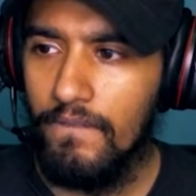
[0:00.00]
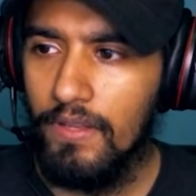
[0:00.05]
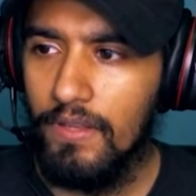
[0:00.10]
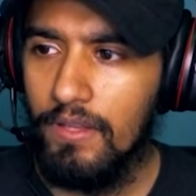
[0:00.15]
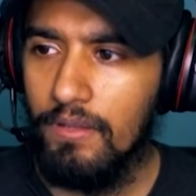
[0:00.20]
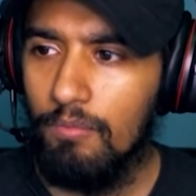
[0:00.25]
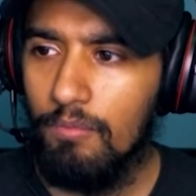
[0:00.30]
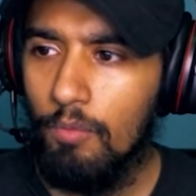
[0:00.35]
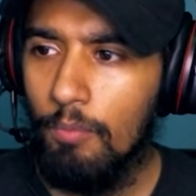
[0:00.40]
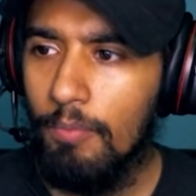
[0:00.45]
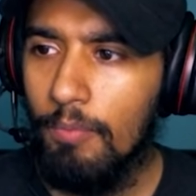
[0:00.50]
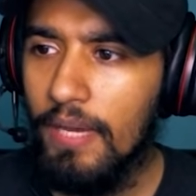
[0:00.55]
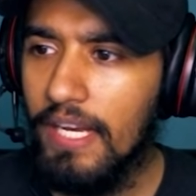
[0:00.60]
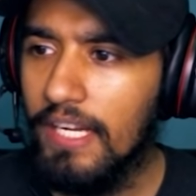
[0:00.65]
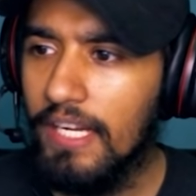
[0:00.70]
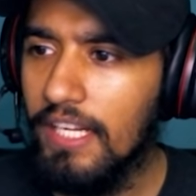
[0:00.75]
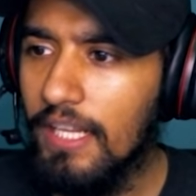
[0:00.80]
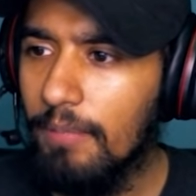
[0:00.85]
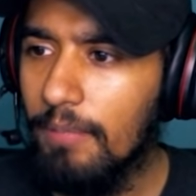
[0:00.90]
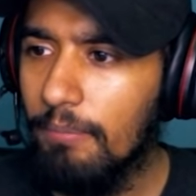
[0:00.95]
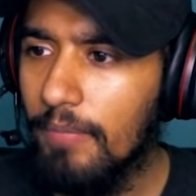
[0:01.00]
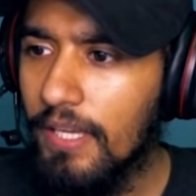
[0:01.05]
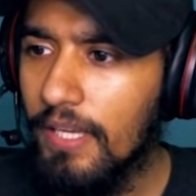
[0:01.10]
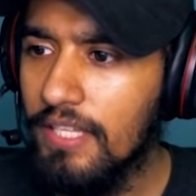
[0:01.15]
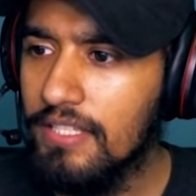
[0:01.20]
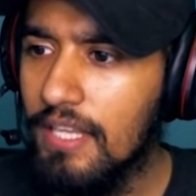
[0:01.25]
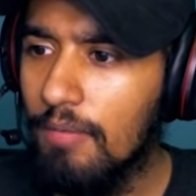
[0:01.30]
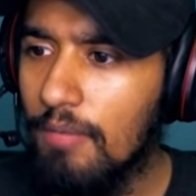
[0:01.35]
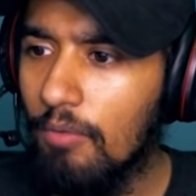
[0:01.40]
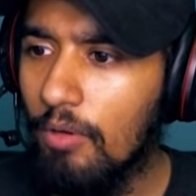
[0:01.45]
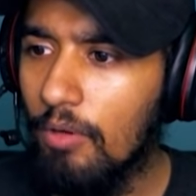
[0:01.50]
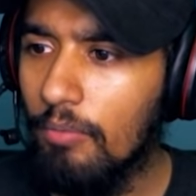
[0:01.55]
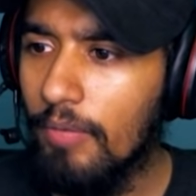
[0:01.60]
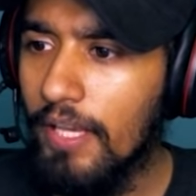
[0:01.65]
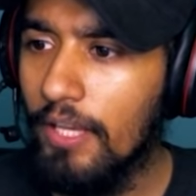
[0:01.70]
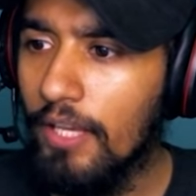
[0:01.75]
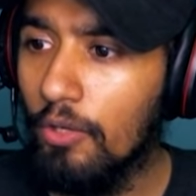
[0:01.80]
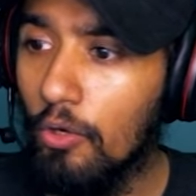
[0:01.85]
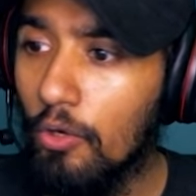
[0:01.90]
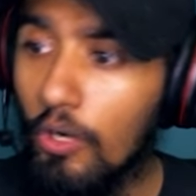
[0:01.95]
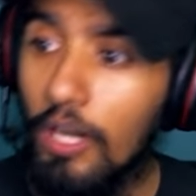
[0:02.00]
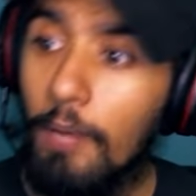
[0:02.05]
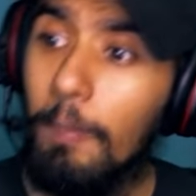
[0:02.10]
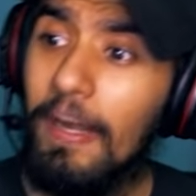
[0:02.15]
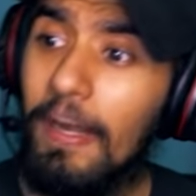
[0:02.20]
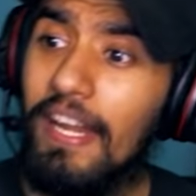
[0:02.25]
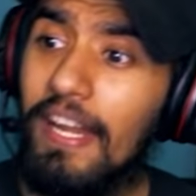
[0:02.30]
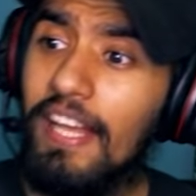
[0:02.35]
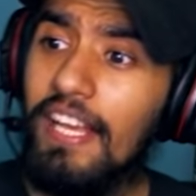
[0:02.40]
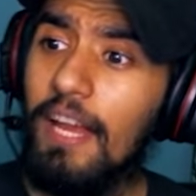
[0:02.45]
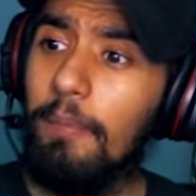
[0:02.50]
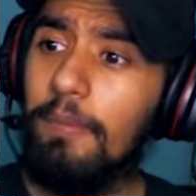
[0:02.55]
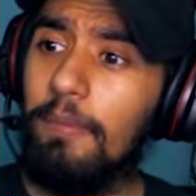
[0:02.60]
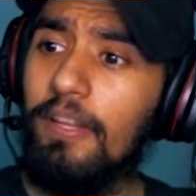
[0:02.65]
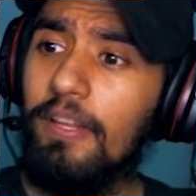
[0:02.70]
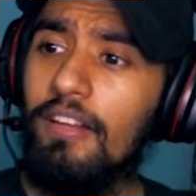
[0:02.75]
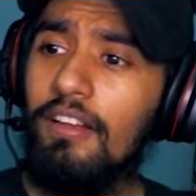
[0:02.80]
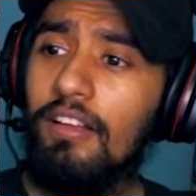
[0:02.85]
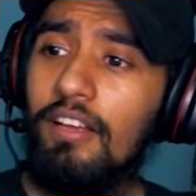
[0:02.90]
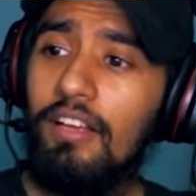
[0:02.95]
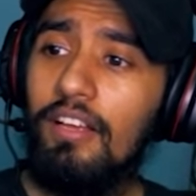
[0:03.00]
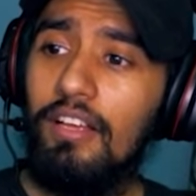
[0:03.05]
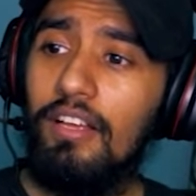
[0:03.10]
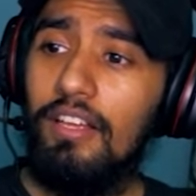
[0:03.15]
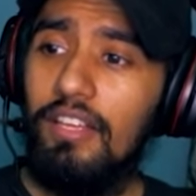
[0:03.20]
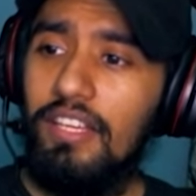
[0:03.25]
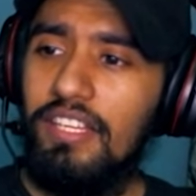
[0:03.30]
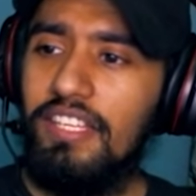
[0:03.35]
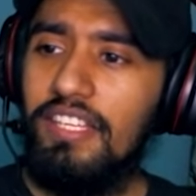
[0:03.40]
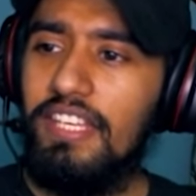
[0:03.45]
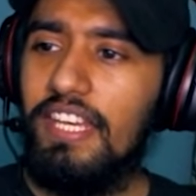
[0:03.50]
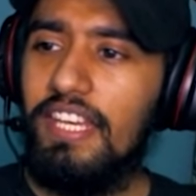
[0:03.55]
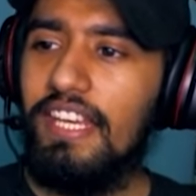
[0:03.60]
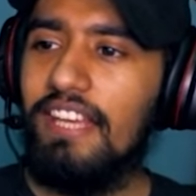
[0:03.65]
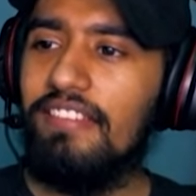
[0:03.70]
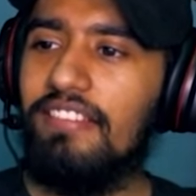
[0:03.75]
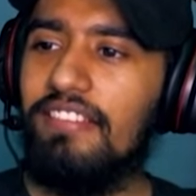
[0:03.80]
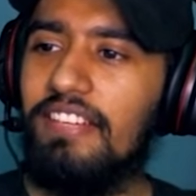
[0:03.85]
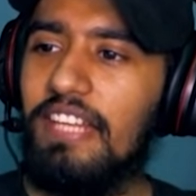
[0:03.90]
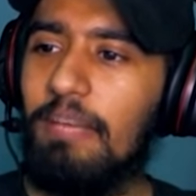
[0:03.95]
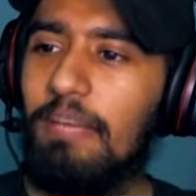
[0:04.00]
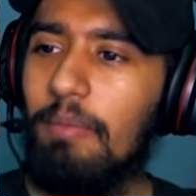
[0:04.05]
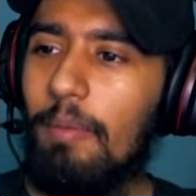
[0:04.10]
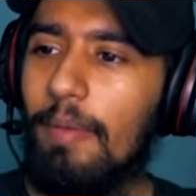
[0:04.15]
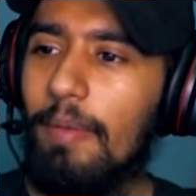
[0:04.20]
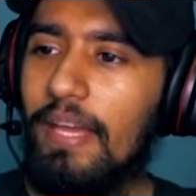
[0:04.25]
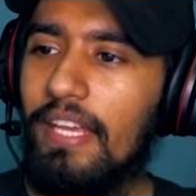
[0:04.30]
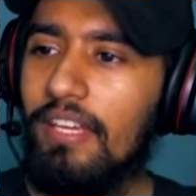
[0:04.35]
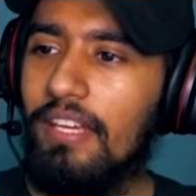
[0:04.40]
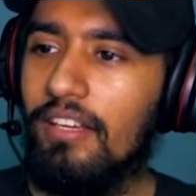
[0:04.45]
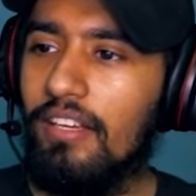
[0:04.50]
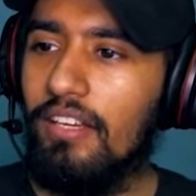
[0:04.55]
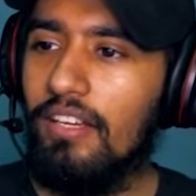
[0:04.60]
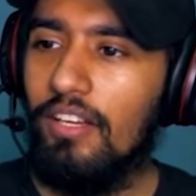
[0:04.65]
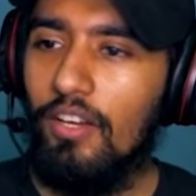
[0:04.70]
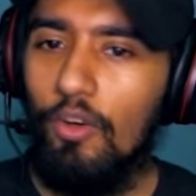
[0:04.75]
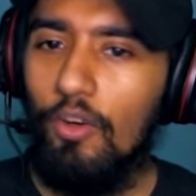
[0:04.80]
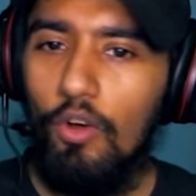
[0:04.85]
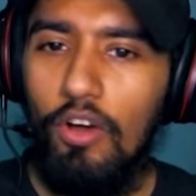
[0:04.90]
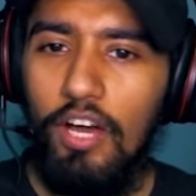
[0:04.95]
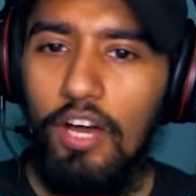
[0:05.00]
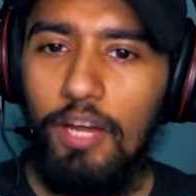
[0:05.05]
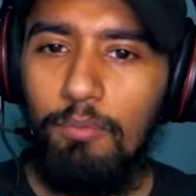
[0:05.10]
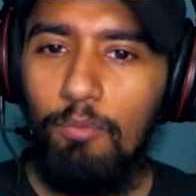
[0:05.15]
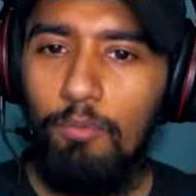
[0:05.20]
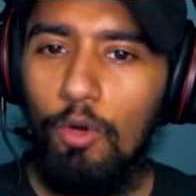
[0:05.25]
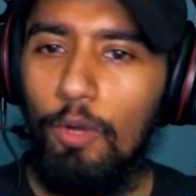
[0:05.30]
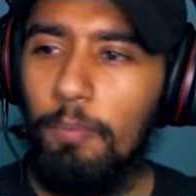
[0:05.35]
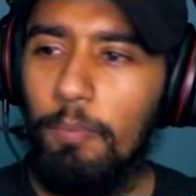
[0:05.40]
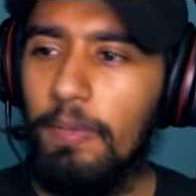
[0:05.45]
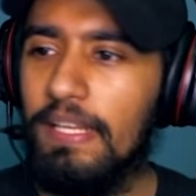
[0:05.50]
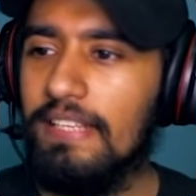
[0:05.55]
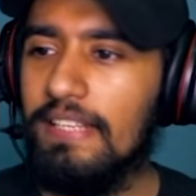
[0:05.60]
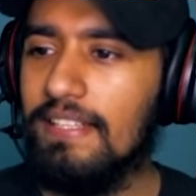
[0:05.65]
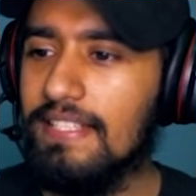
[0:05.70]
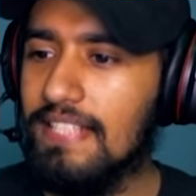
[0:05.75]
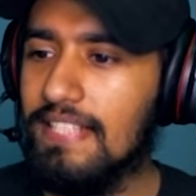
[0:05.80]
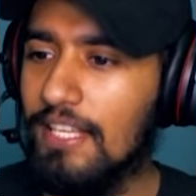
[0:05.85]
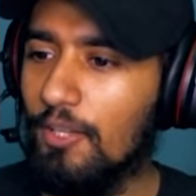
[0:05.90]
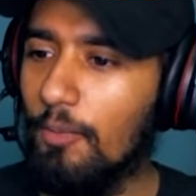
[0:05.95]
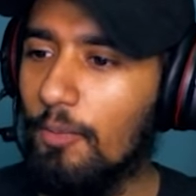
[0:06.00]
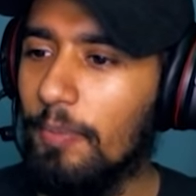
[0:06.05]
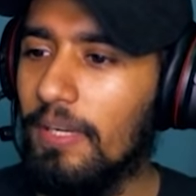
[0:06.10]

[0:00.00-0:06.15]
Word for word: मुंबई की टीम में सलमान भाई क्रुनल पांड्या कैप्टन ये कैसी टीम है भाई अनमोल प्रीत के साथ ओपन